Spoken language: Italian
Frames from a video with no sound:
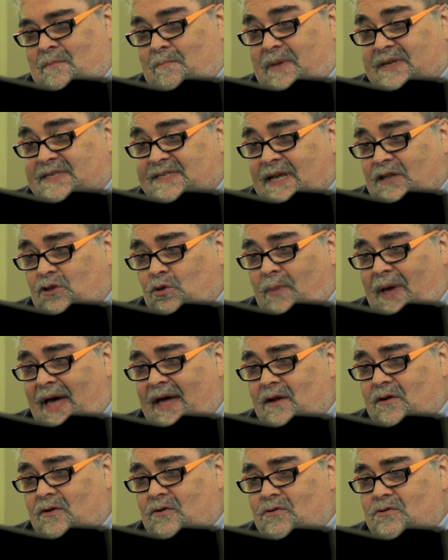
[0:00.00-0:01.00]
Passato
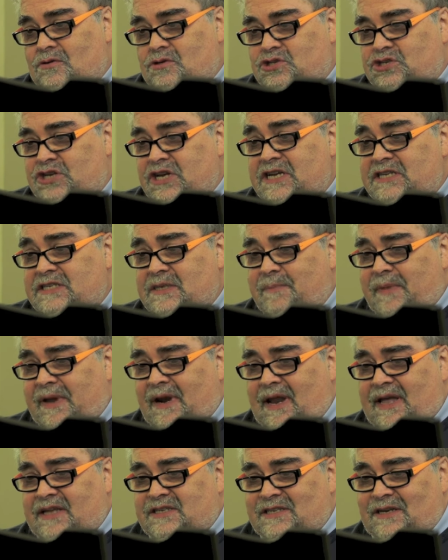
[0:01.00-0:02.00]
Marco, scese
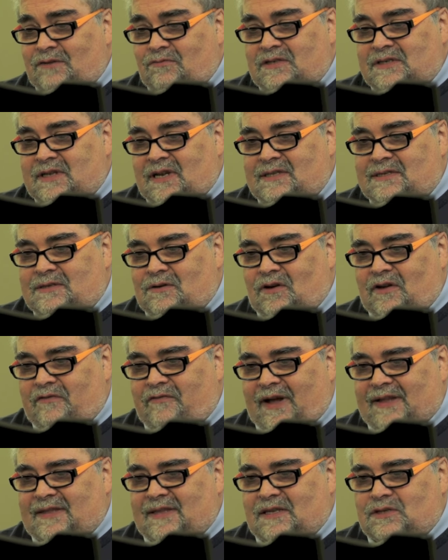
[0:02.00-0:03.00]
per leggere un'iscrizione
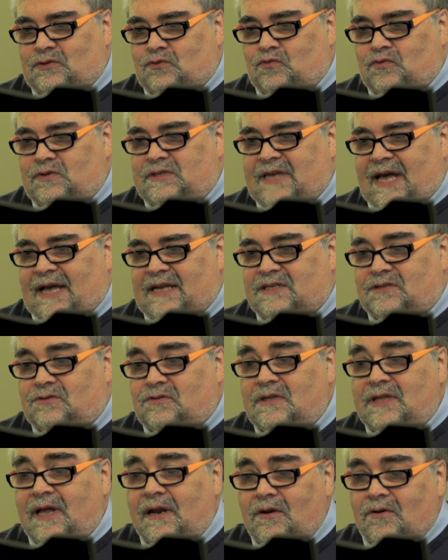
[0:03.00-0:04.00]
fatta su un
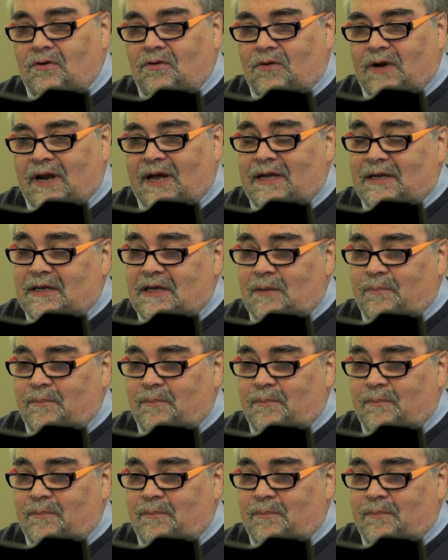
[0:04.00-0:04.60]
sasso ed allora